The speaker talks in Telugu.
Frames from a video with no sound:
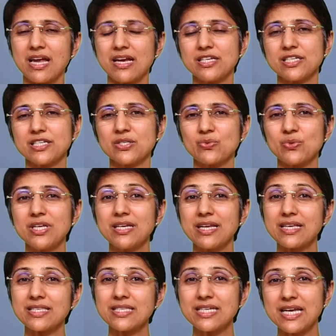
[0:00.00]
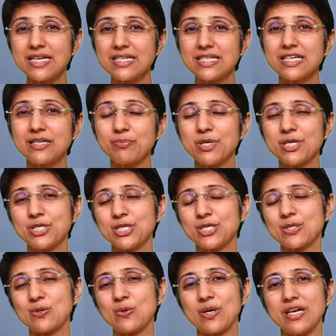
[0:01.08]
స్కాన్ చేసుకుని నెక్స్ట్ ఏం ట్రీట్మెంట్
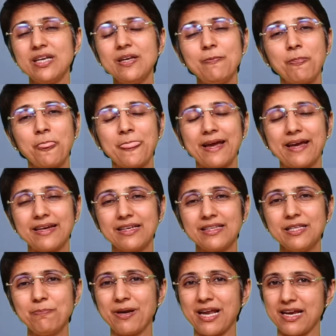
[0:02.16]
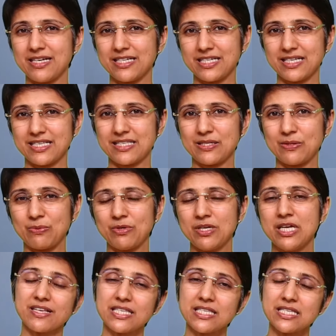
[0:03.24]
చేసుకోవాలి అనేది ప్లాన్ చేస్తాం
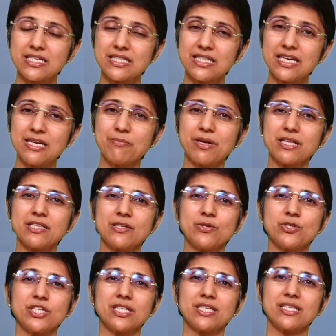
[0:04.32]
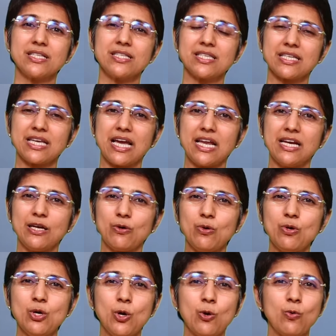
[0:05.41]
ఫస్ట్ త్రీ మంత్స్లో చేసిన స్కాన్లో
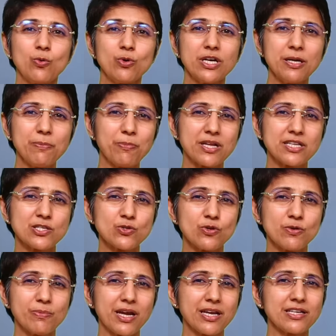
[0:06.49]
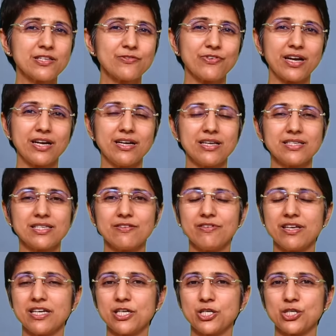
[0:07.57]
ఓన్లీ ప్లస్ ఆర్ మైనస్ ఫైవ్ డేసే
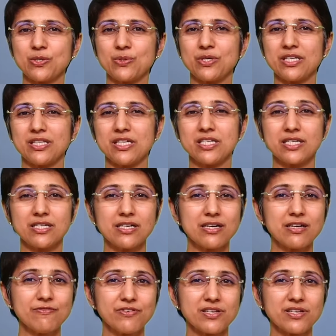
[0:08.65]
వేరియేషన్ ఉంటుంది జనరల్గా